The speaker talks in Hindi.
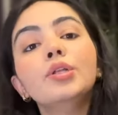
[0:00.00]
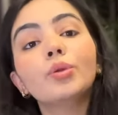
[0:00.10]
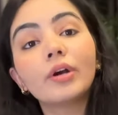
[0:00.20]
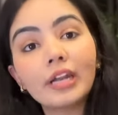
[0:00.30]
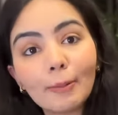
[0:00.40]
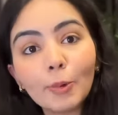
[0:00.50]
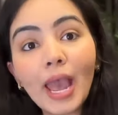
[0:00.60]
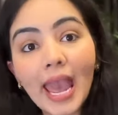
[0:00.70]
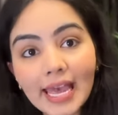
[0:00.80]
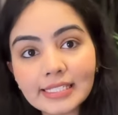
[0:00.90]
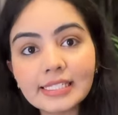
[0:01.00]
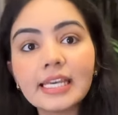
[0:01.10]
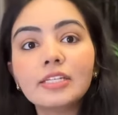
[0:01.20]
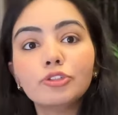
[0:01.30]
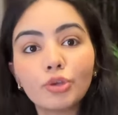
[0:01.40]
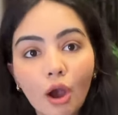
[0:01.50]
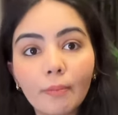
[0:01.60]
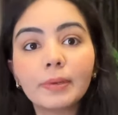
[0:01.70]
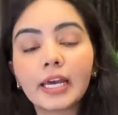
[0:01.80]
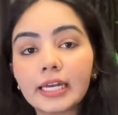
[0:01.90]
तो अगर आपको ऐसी
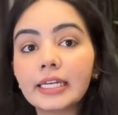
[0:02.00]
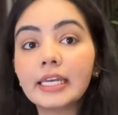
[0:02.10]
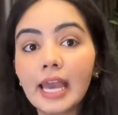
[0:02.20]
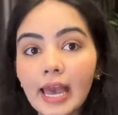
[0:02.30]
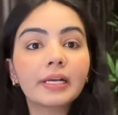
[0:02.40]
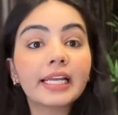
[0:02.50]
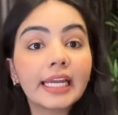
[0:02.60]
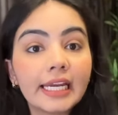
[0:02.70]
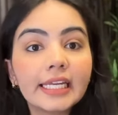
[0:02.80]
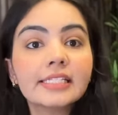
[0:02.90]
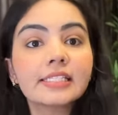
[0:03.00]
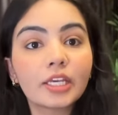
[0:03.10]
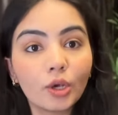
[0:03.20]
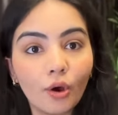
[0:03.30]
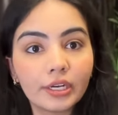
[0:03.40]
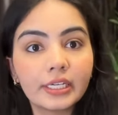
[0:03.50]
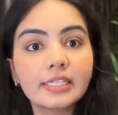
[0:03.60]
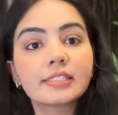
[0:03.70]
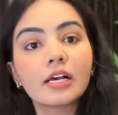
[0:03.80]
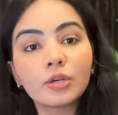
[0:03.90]
जॉब करनी है कनेडियन
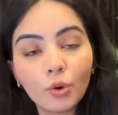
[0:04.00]
सिक्योरिटीज़ का